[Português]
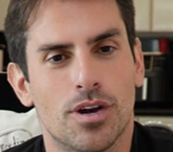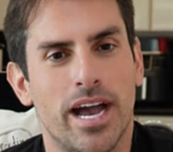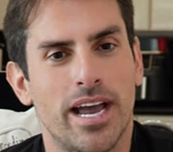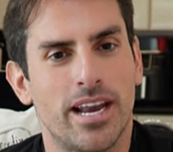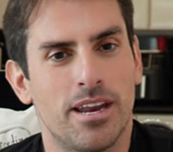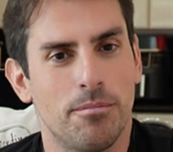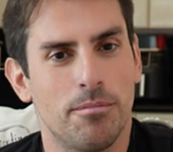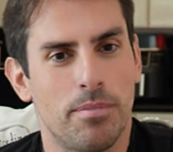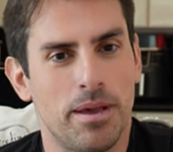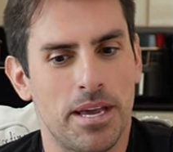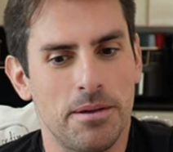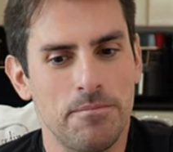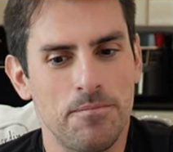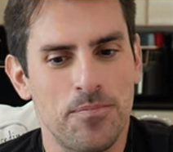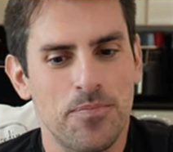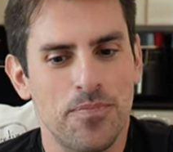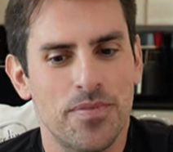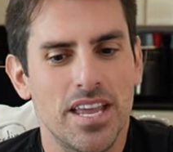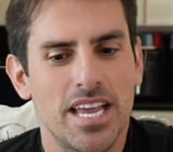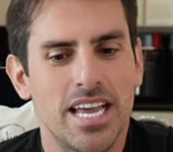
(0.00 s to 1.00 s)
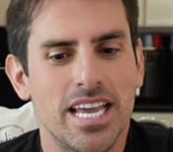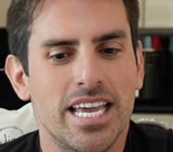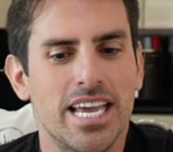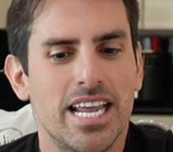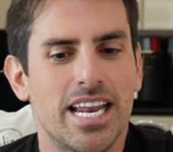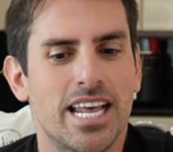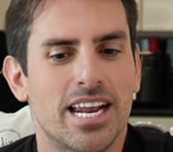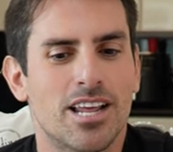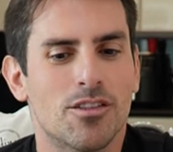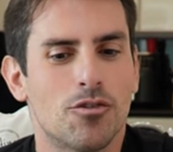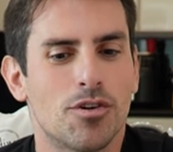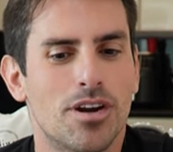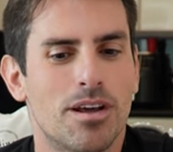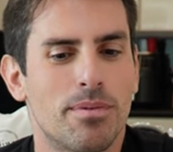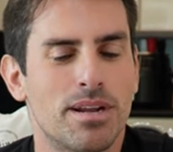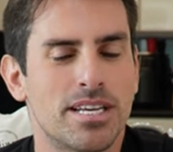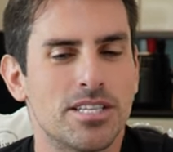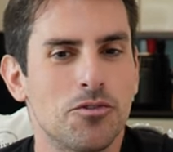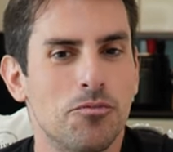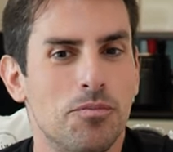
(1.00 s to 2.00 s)
KLB. E ele era dono da
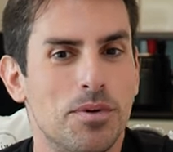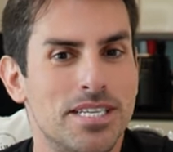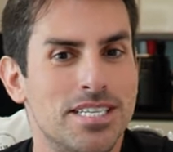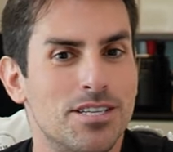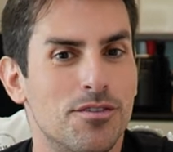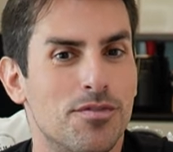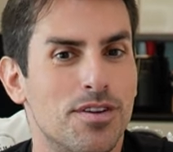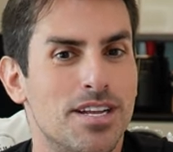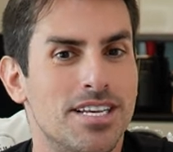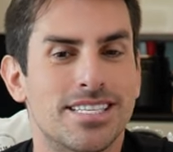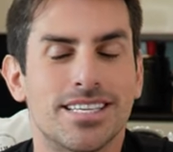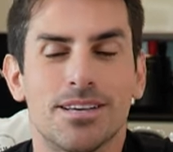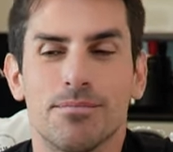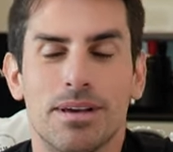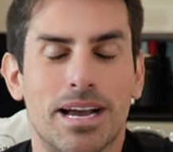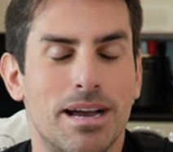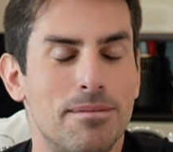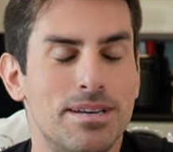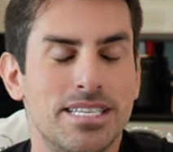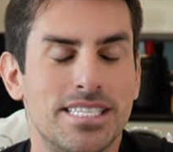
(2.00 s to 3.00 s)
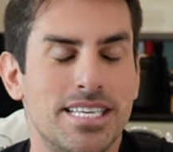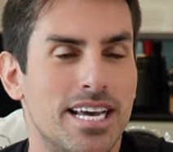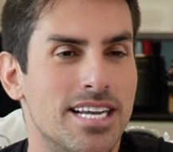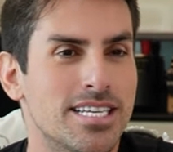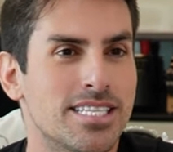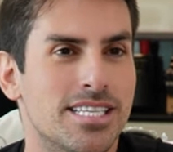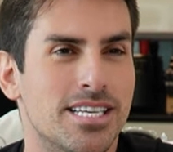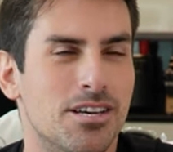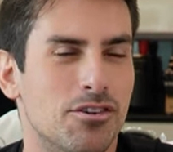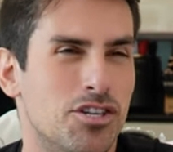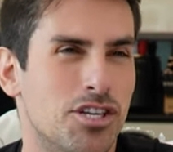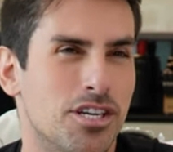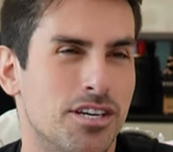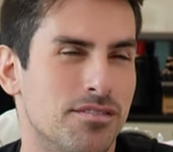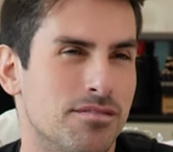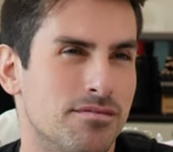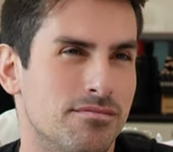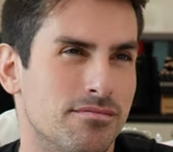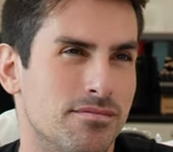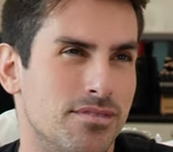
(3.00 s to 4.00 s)
Brasil Business. Eu falei, minha cabeça era assim, eu
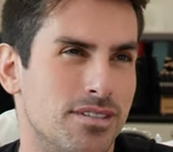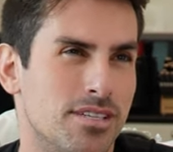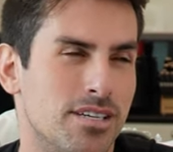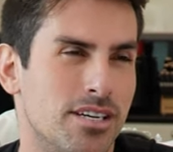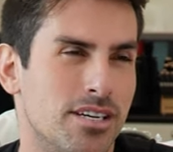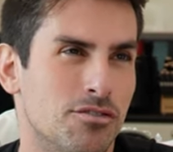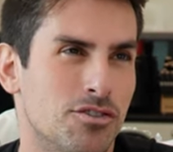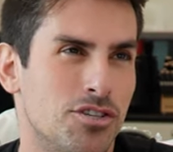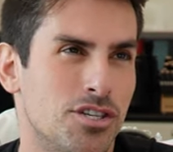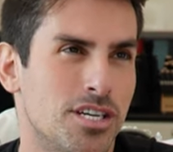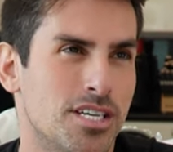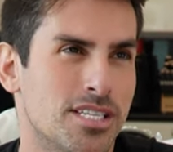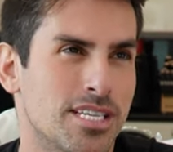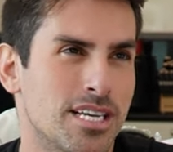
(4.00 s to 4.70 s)
tinha eu tinha